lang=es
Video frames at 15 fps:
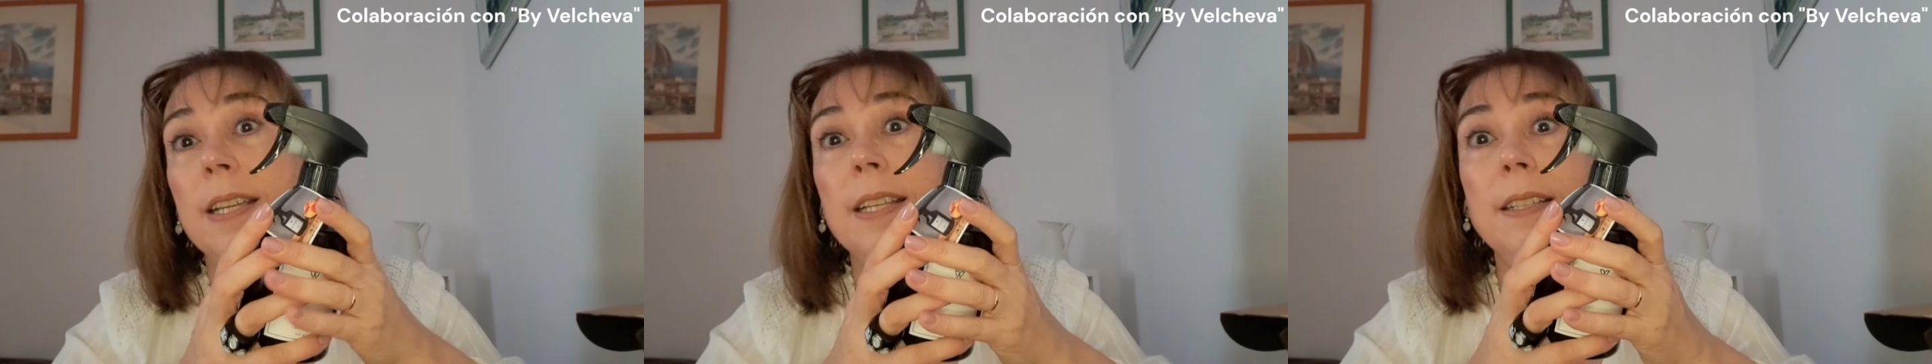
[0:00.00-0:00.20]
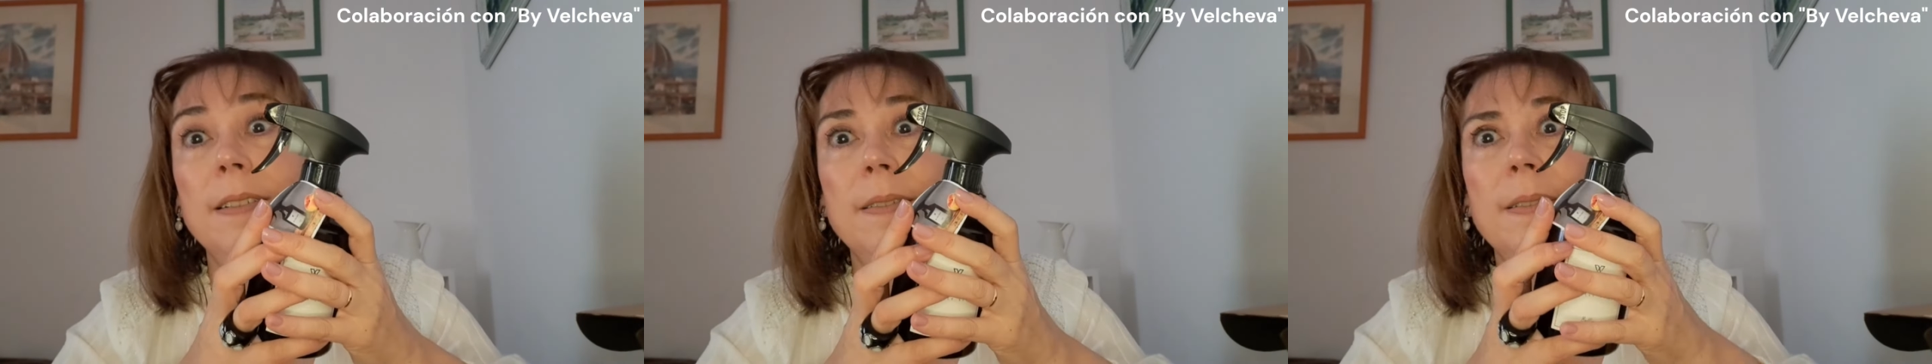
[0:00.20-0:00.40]

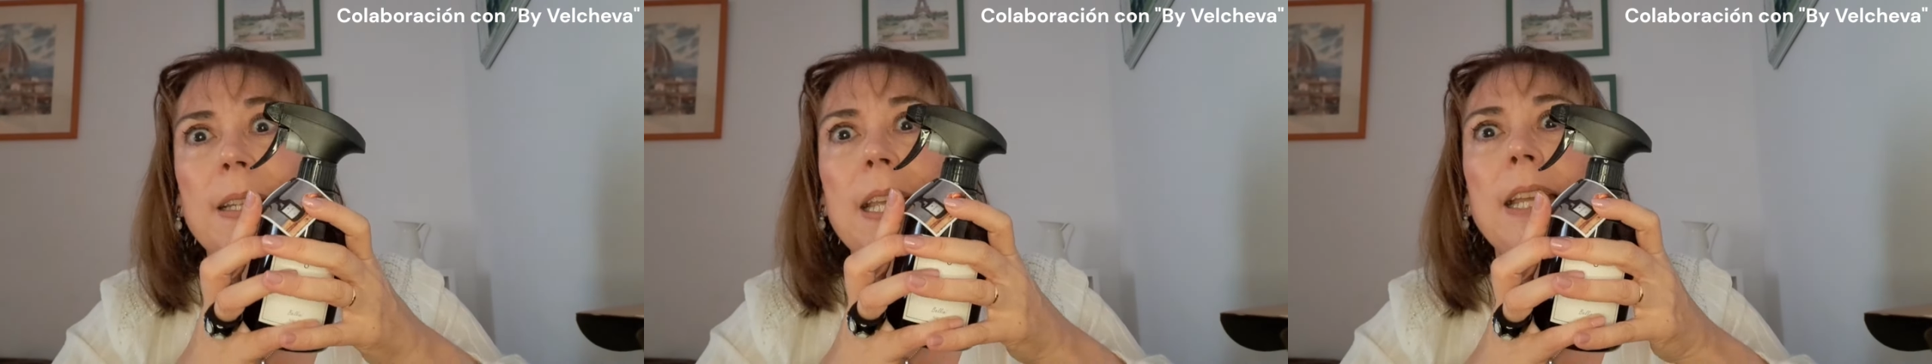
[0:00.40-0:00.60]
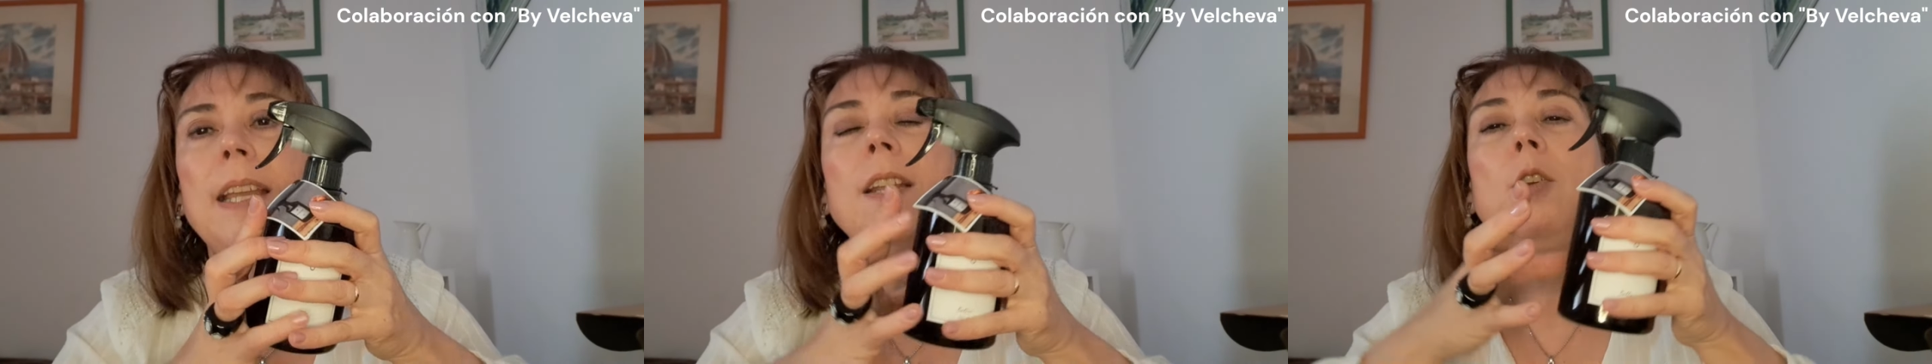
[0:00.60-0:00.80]
eh,
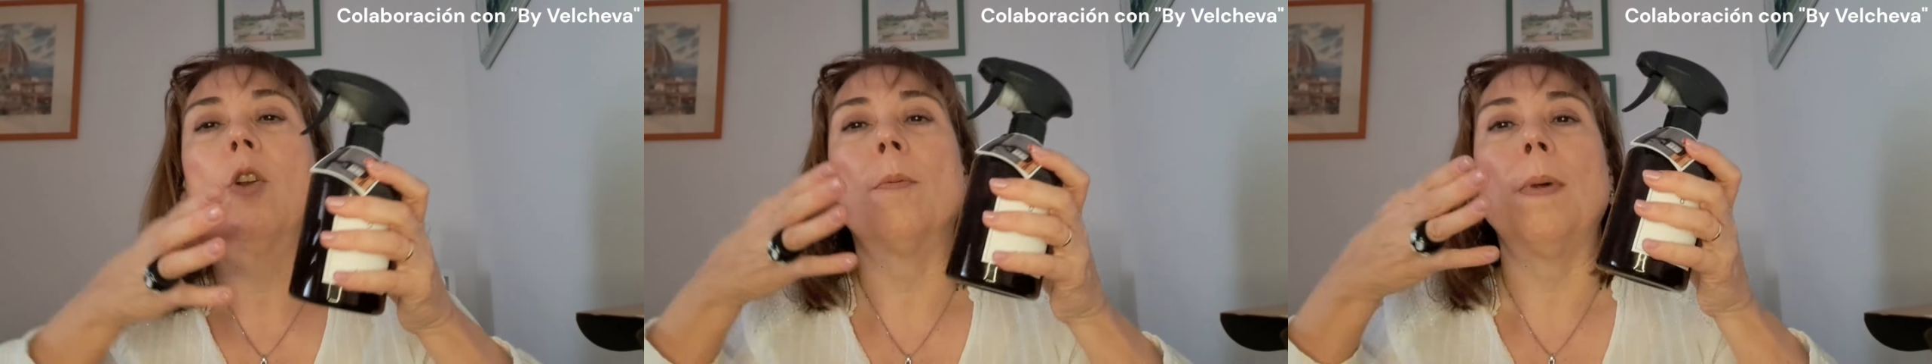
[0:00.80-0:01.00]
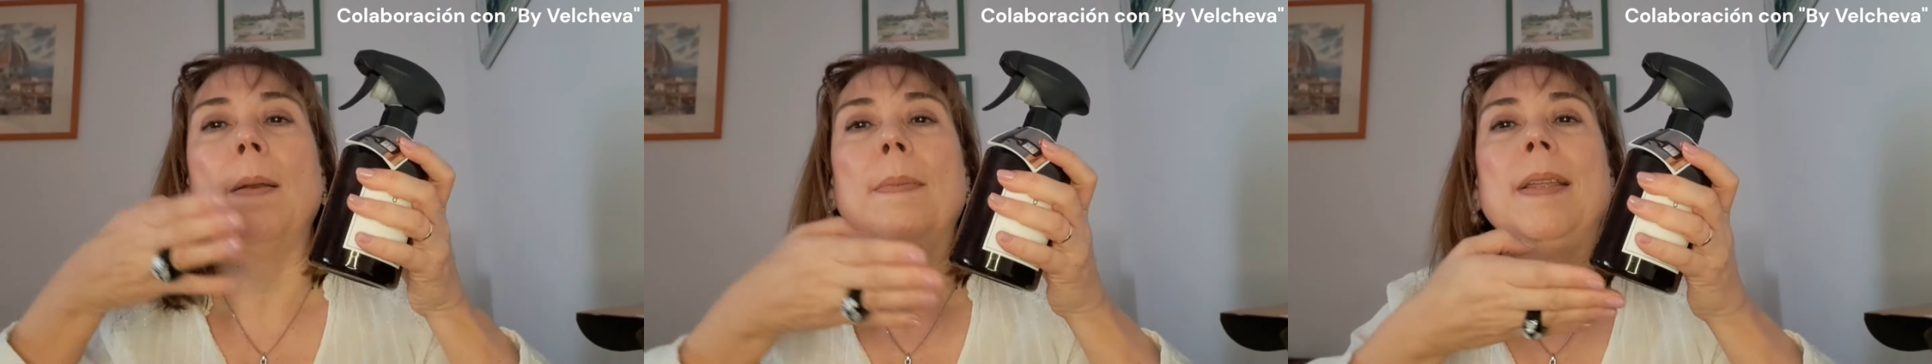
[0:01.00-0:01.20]
que
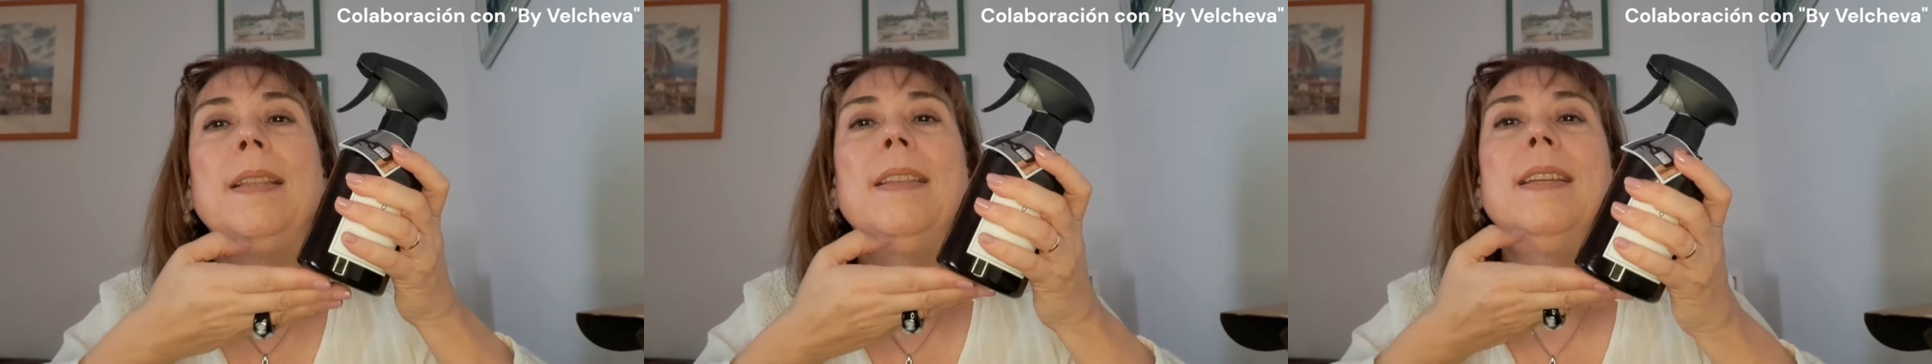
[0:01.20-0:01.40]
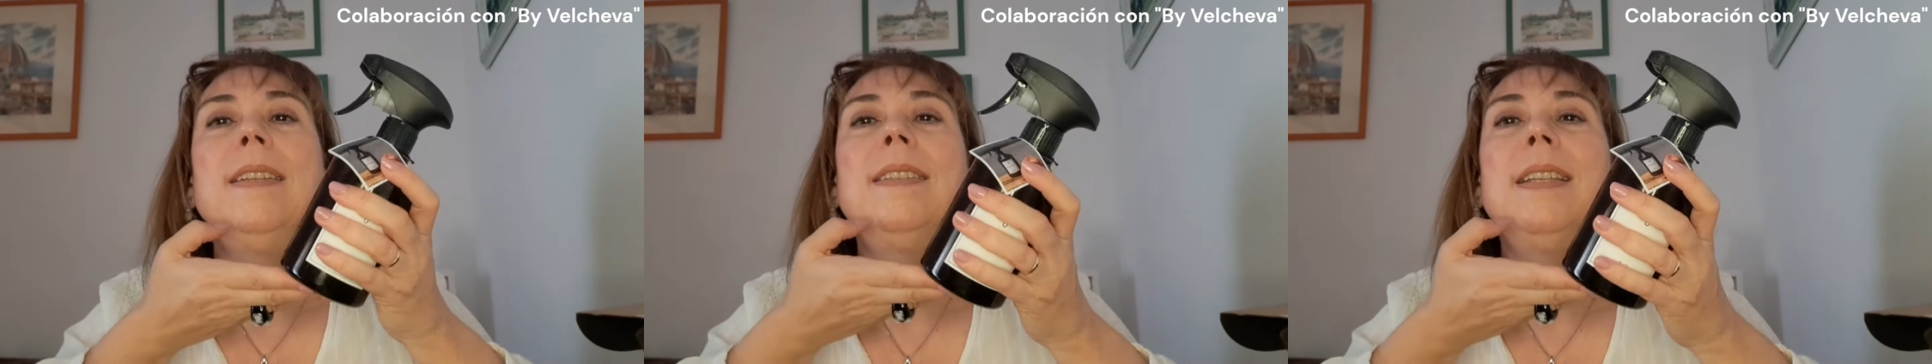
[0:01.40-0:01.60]

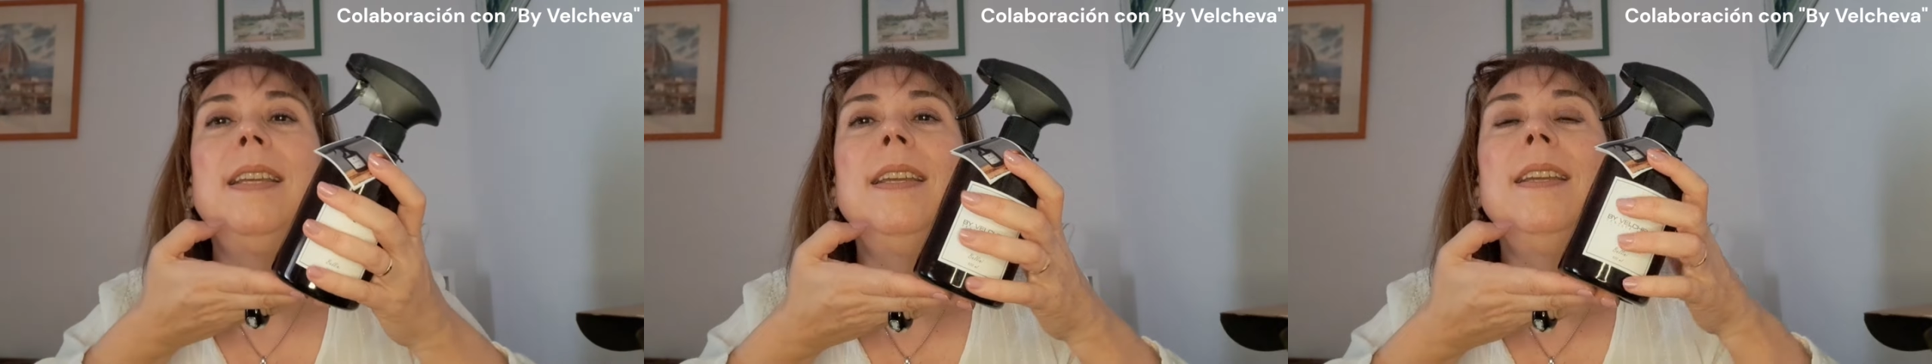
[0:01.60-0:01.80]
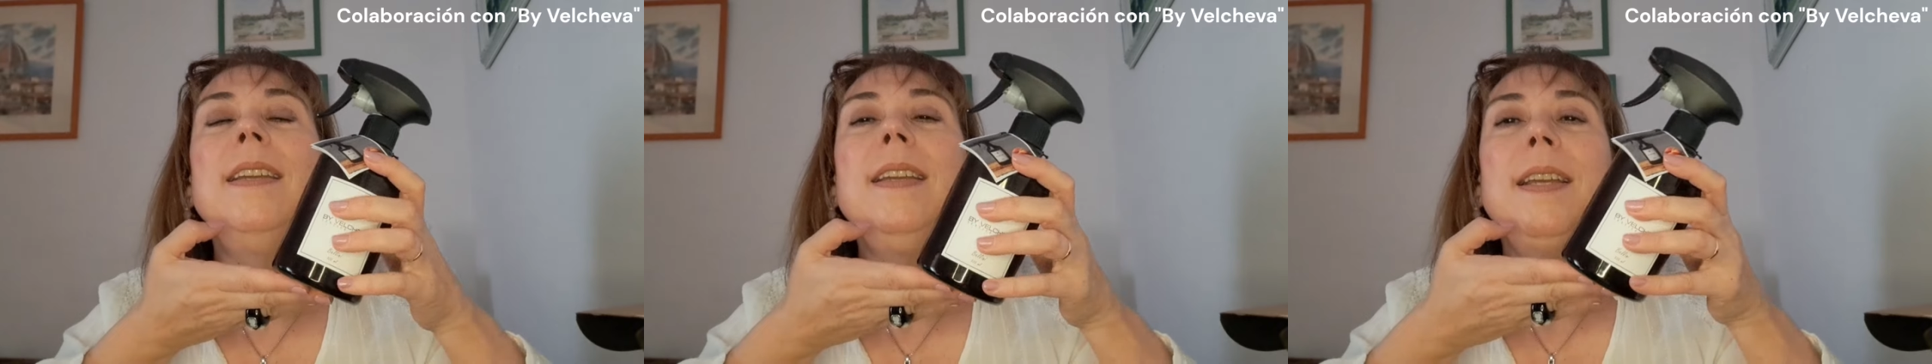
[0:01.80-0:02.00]
normalmente
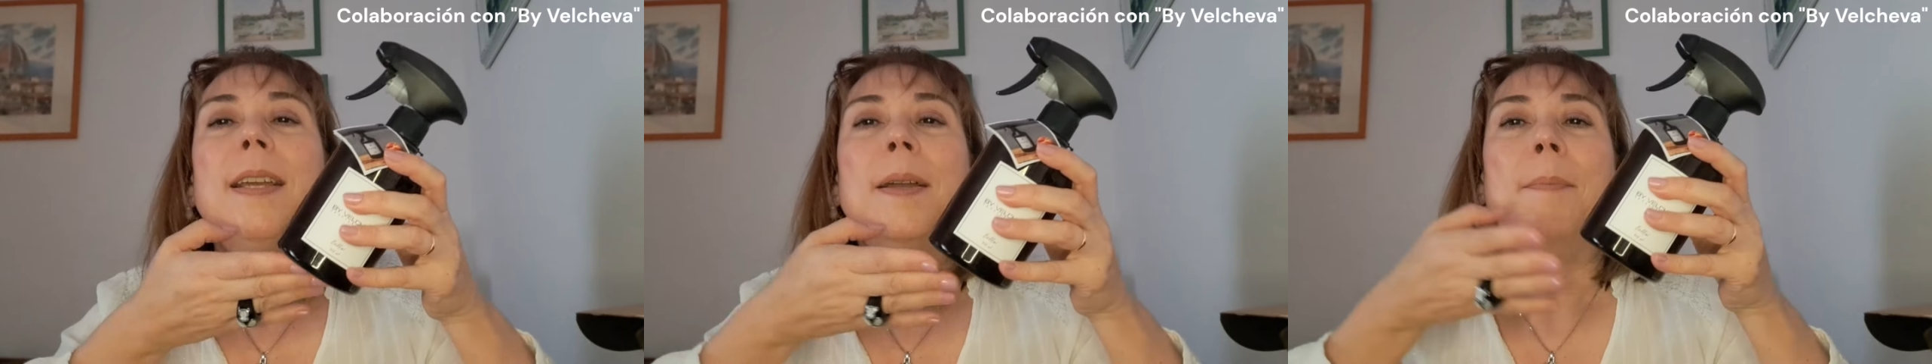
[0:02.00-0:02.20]
se